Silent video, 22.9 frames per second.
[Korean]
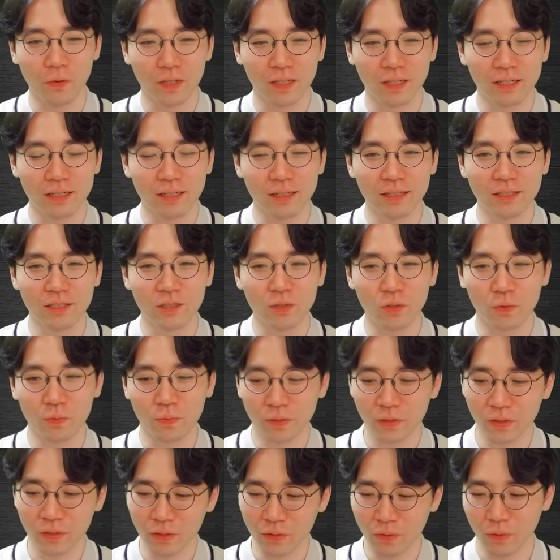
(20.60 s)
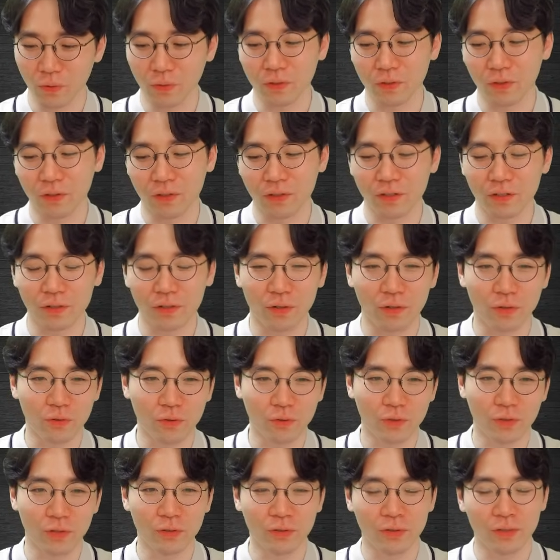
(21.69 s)
잉글리시 오프닝으로 경기를
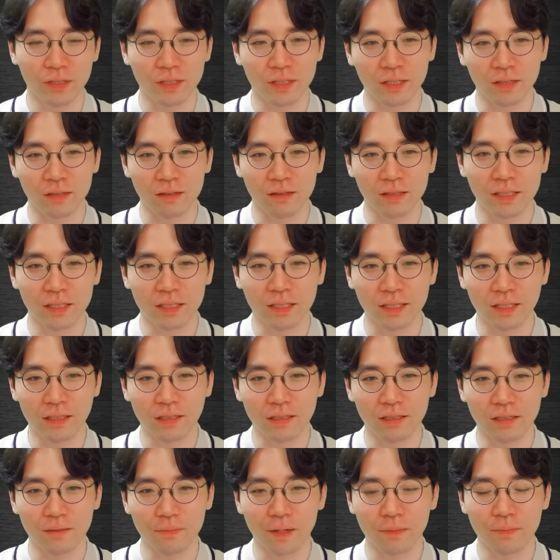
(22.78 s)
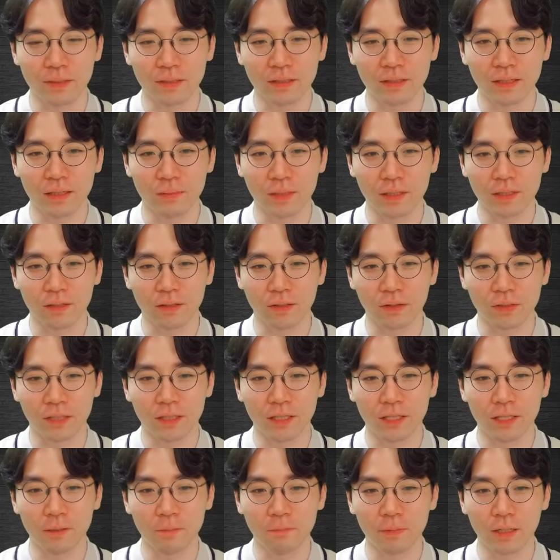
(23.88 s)
열었고요. 자, 그 C6를 발판 삼아서
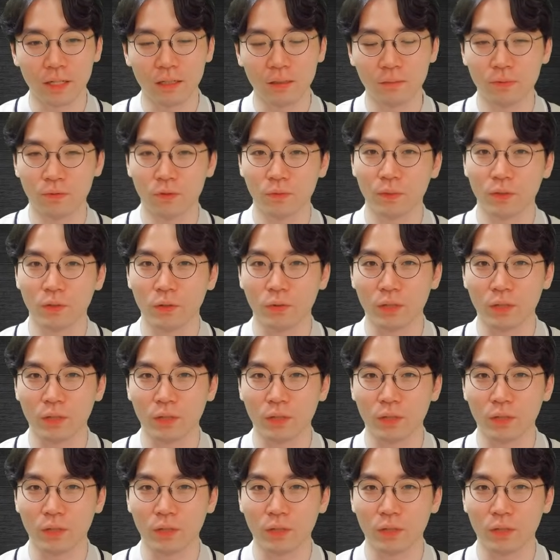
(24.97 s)
이제 D5로 밀고